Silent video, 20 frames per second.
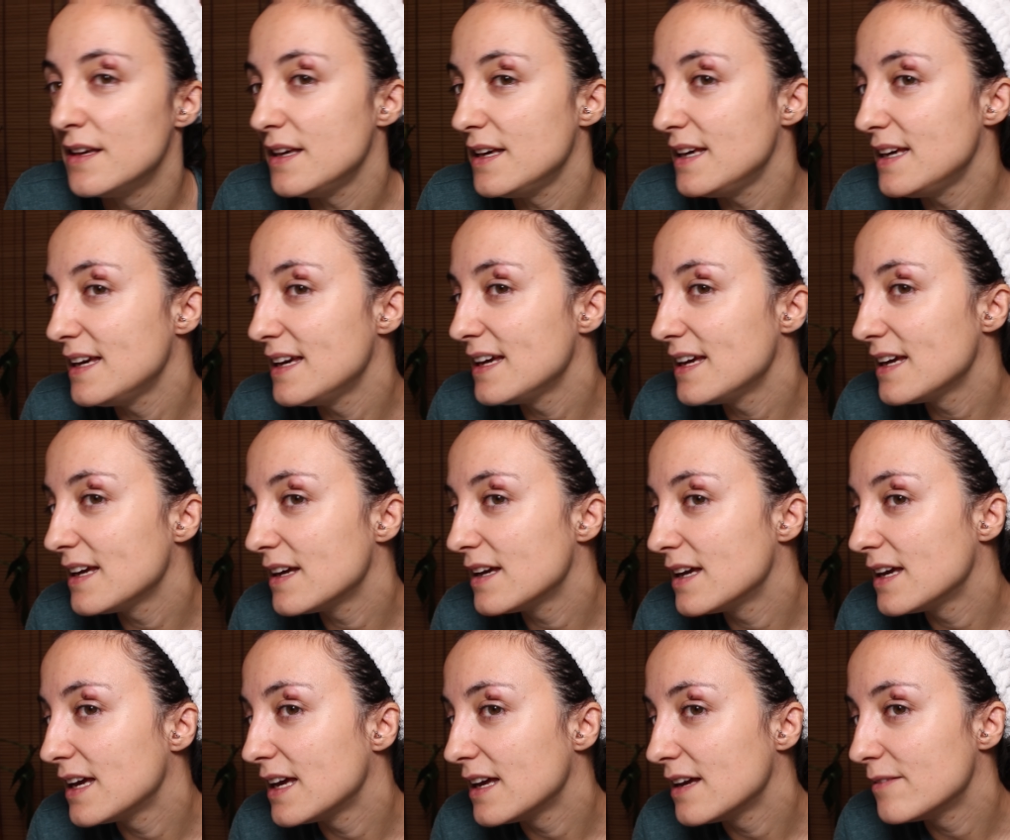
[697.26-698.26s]

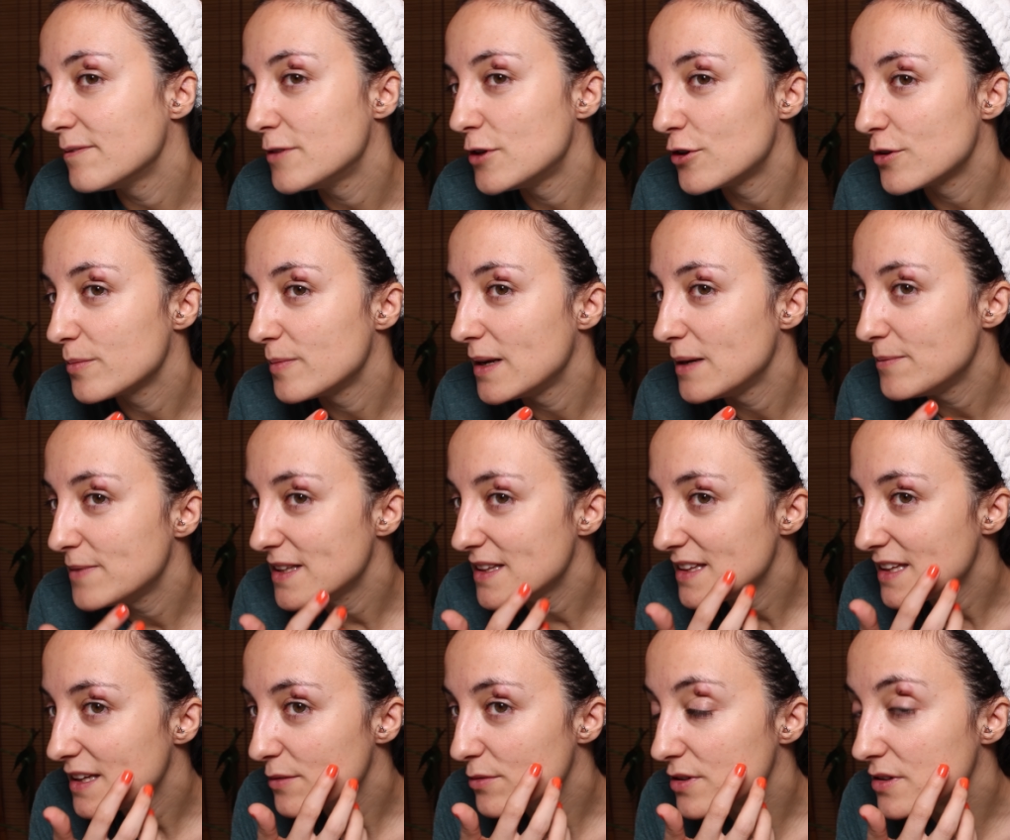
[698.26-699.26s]
y,
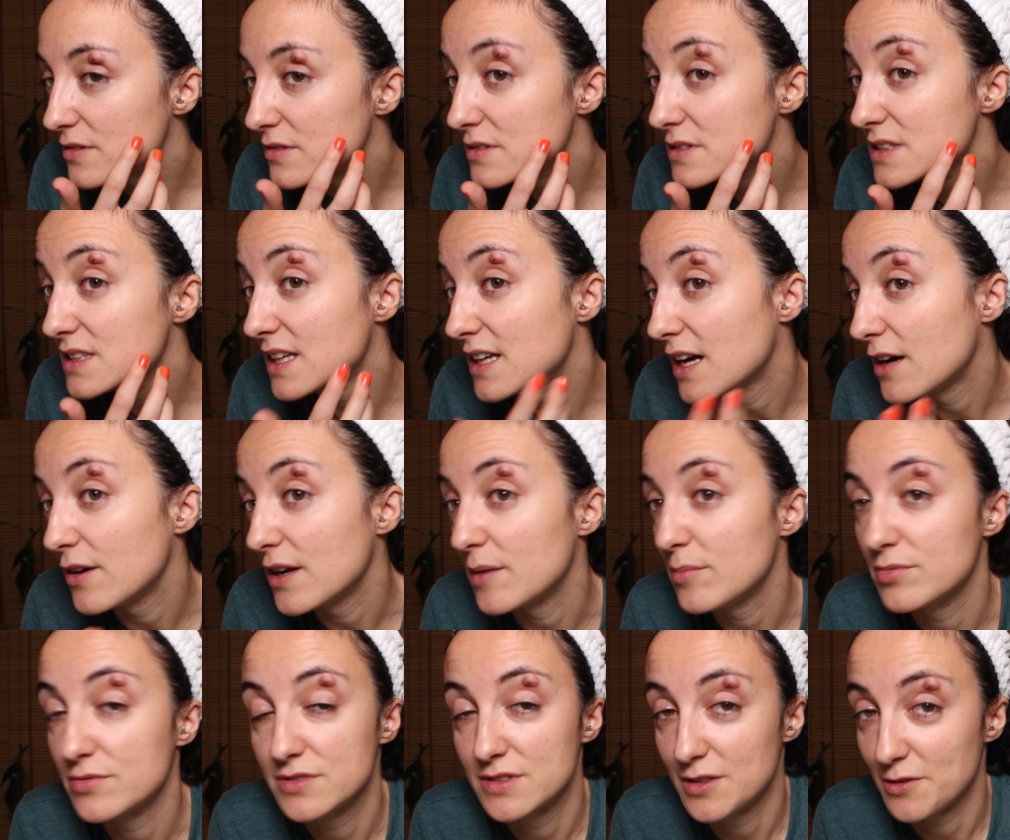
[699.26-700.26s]
normalmente, bueno, es que
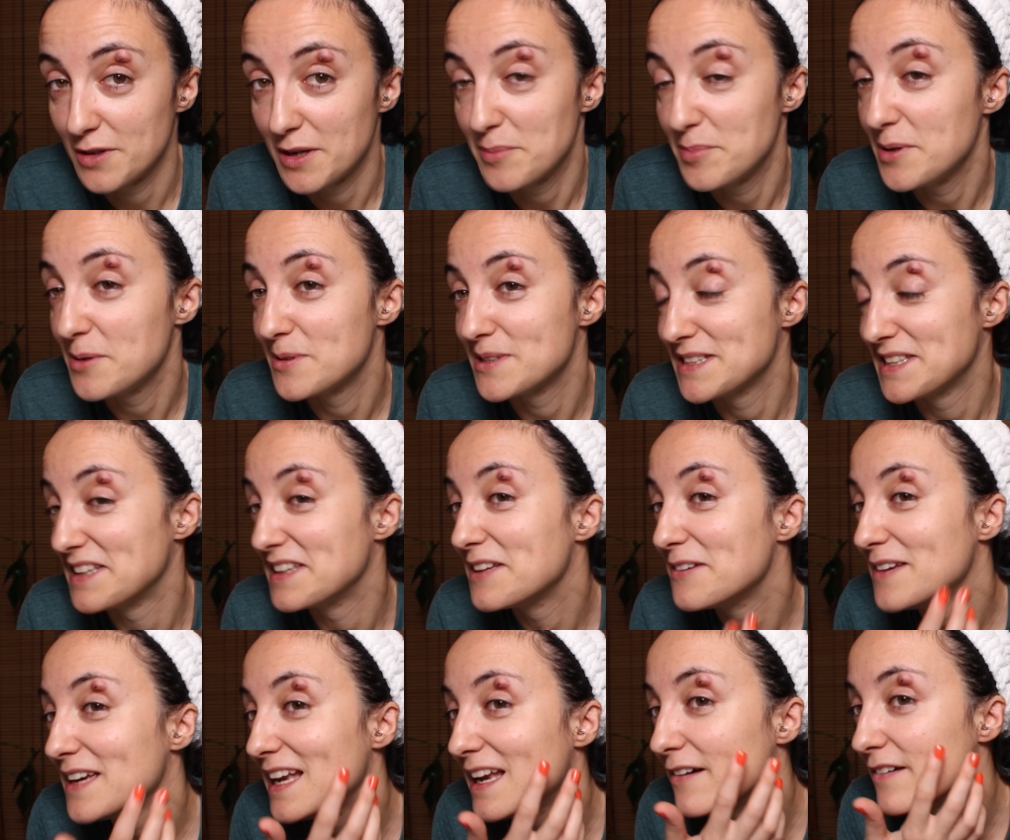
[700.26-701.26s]
ahora pues tengo la piel bastante
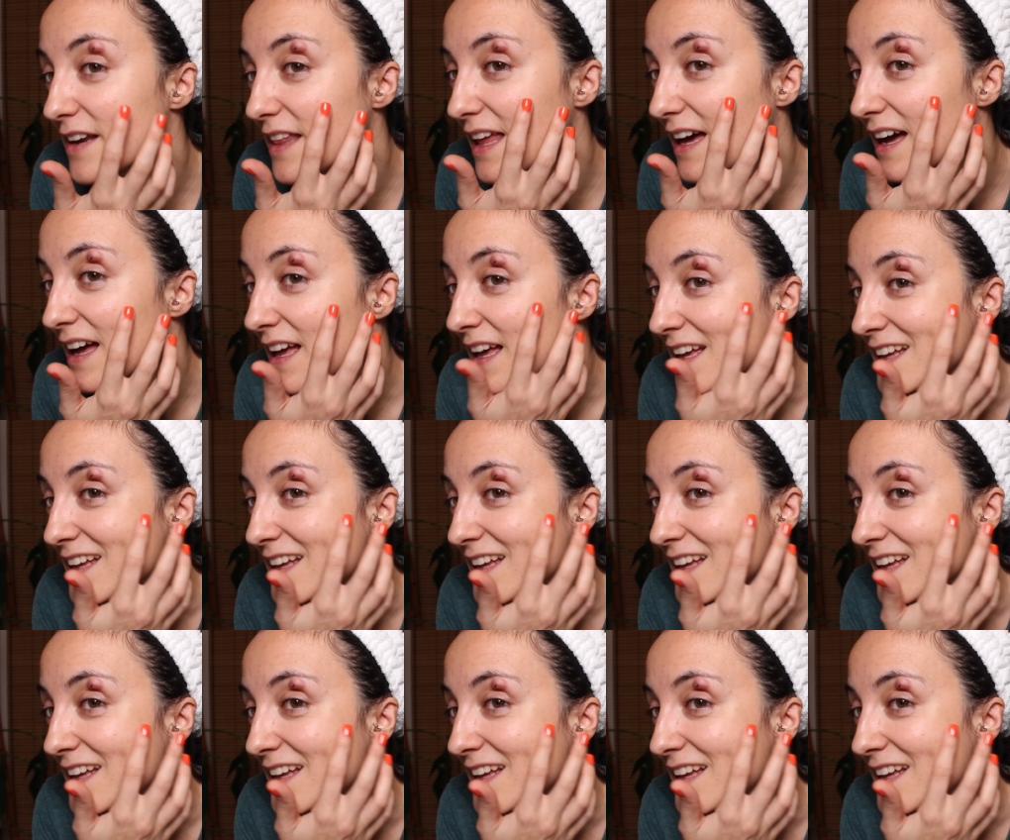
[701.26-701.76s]
bien, la verdad.